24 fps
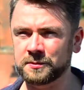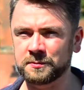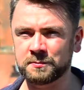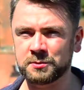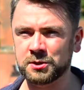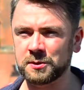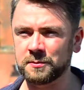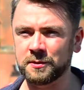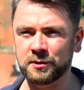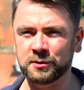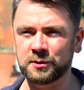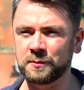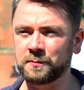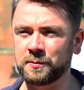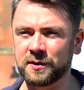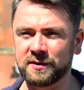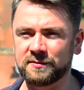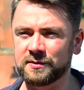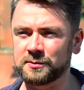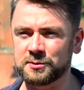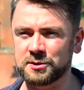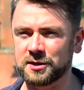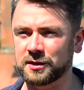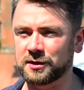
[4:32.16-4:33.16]
przy melodii
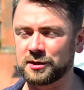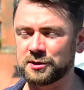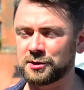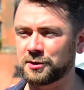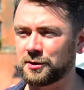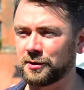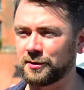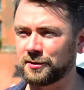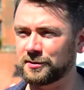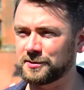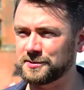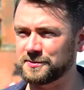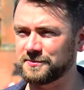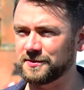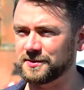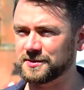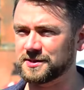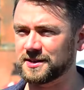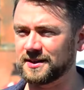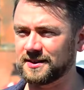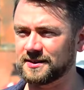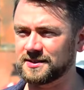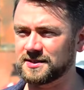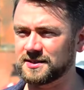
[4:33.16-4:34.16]
pojawiają się jakieś kolory
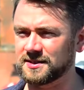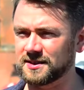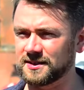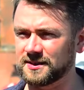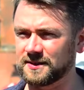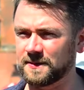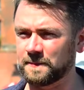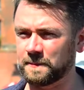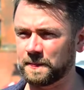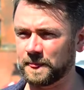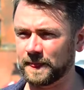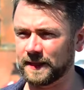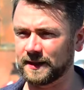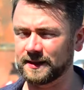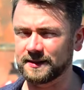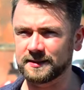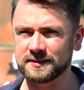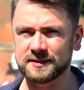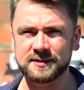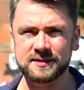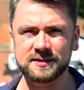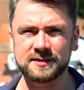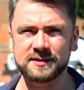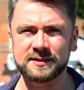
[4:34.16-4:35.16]
związane z,
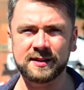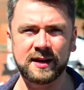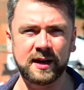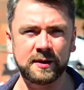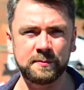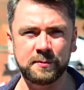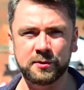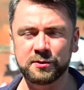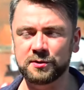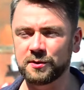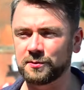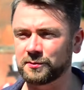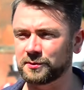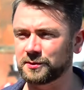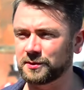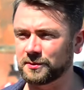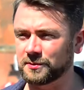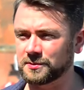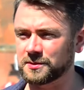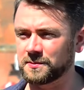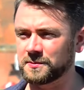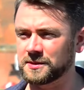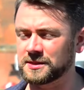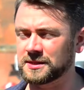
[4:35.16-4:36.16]
z harmonią,
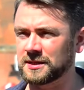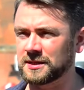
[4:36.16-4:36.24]
którą sobie